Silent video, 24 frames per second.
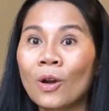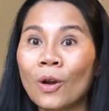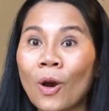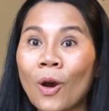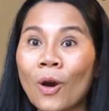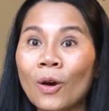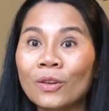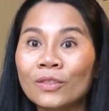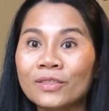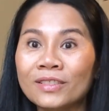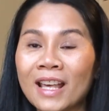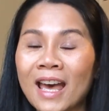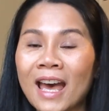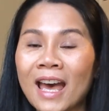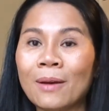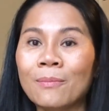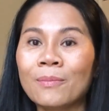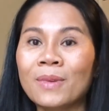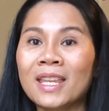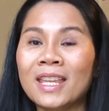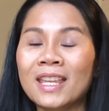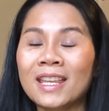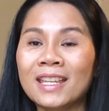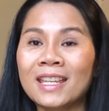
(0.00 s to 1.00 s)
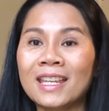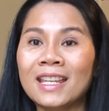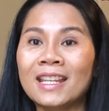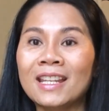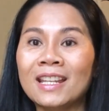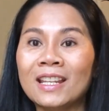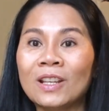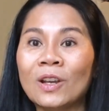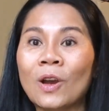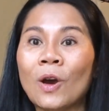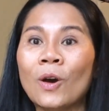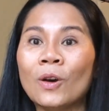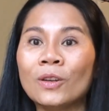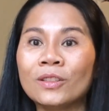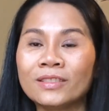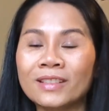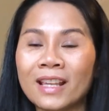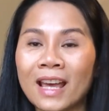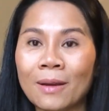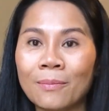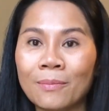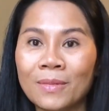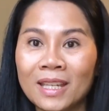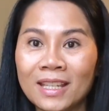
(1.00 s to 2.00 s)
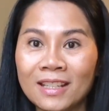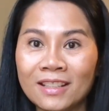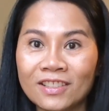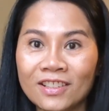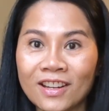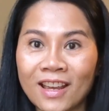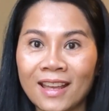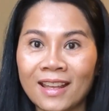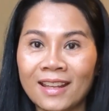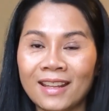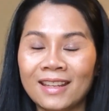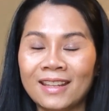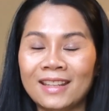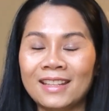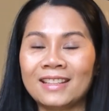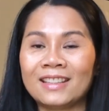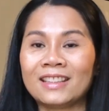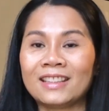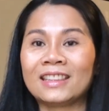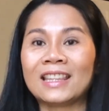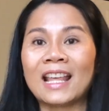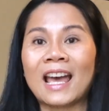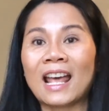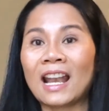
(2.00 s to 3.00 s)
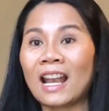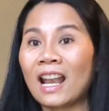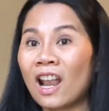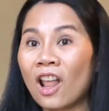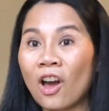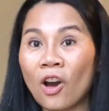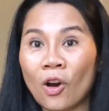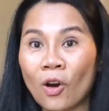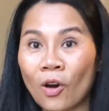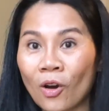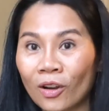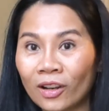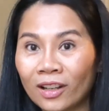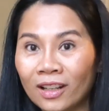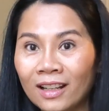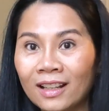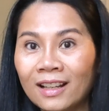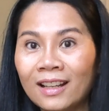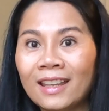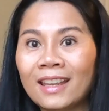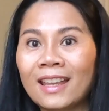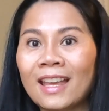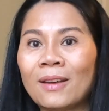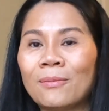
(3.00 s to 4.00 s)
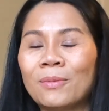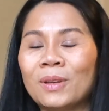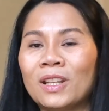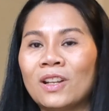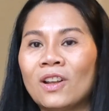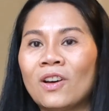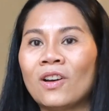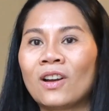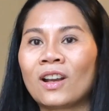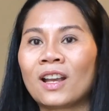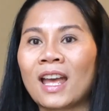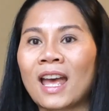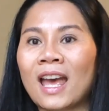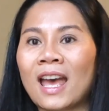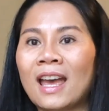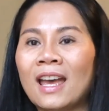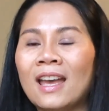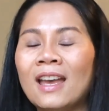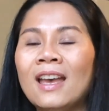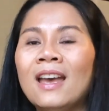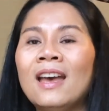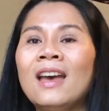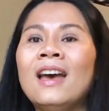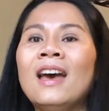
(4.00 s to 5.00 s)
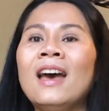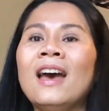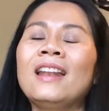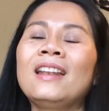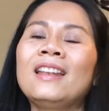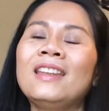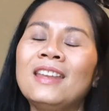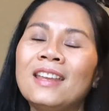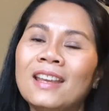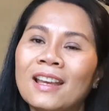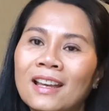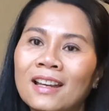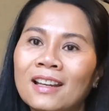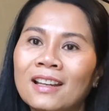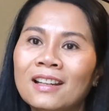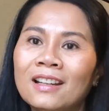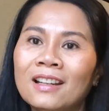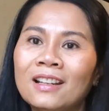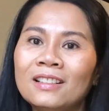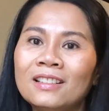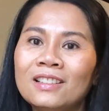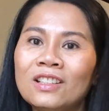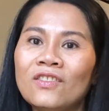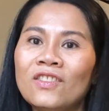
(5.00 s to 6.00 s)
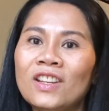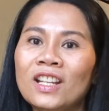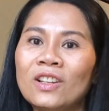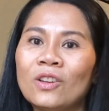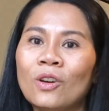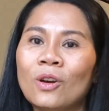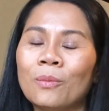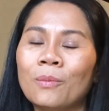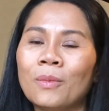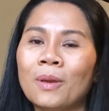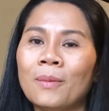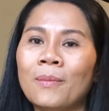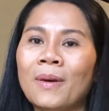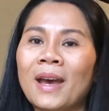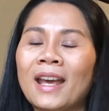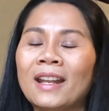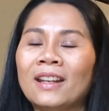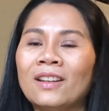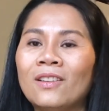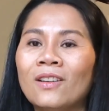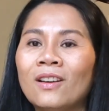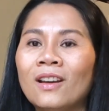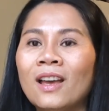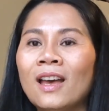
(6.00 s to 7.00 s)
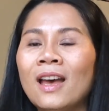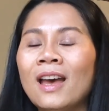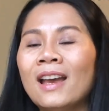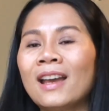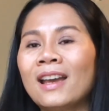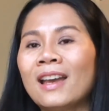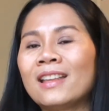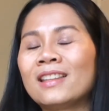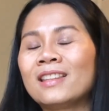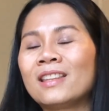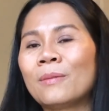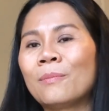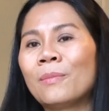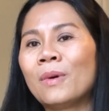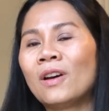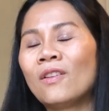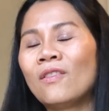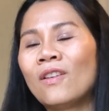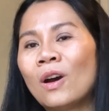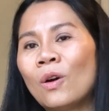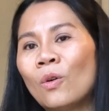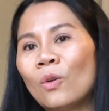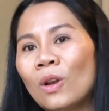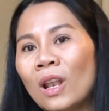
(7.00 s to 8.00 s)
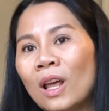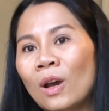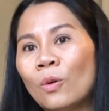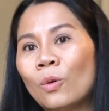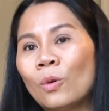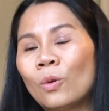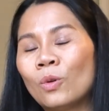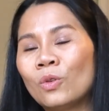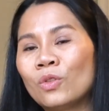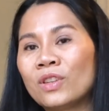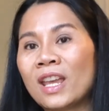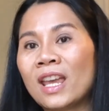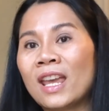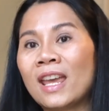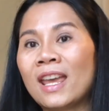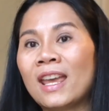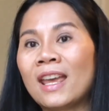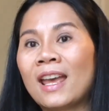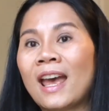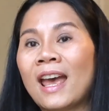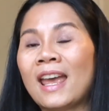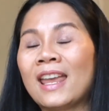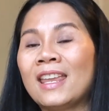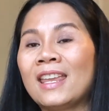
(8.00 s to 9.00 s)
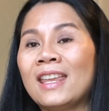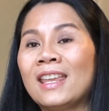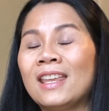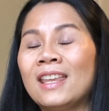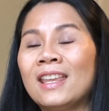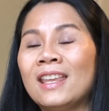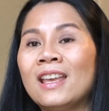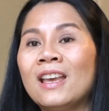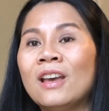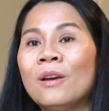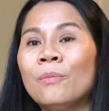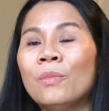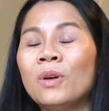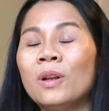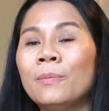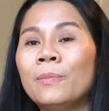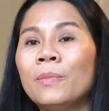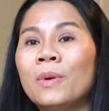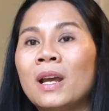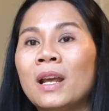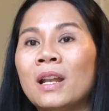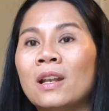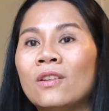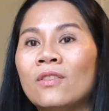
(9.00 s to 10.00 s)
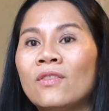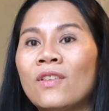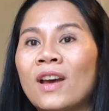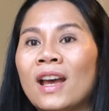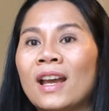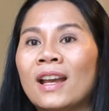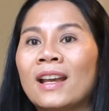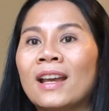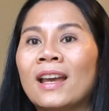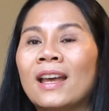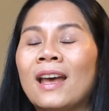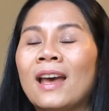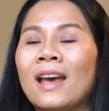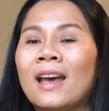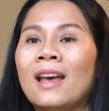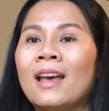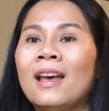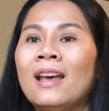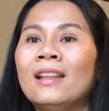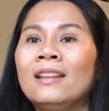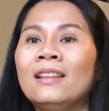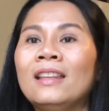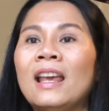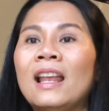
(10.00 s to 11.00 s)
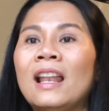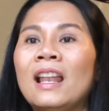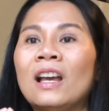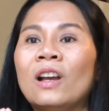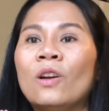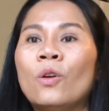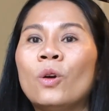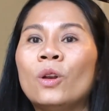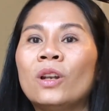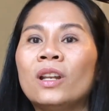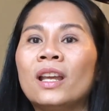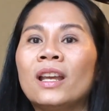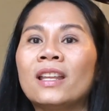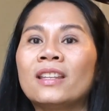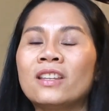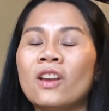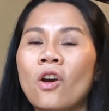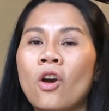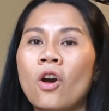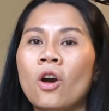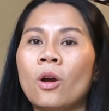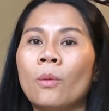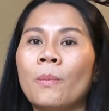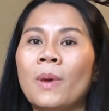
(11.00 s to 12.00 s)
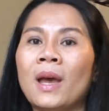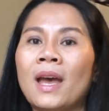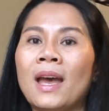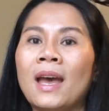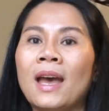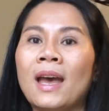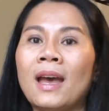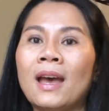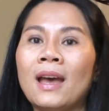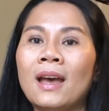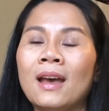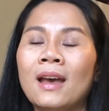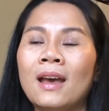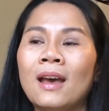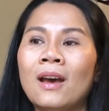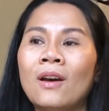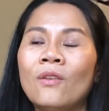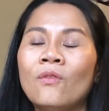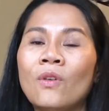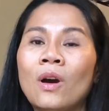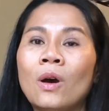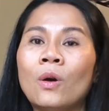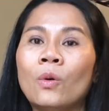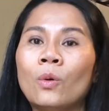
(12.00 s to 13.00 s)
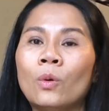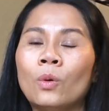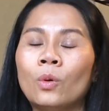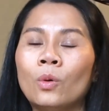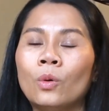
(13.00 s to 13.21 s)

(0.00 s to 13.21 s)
เกาะซามีกินเกาะซามีใชยตลอดเลยค่ะพี่น้องค่ะอันนี้ก็คือชีวิตของแม่บ้านเนาะก็จะมาเว้าเล่าแชร์ให้เพื่อนๆฟังค่ะแต่ละคนก็จะออกมาเว้า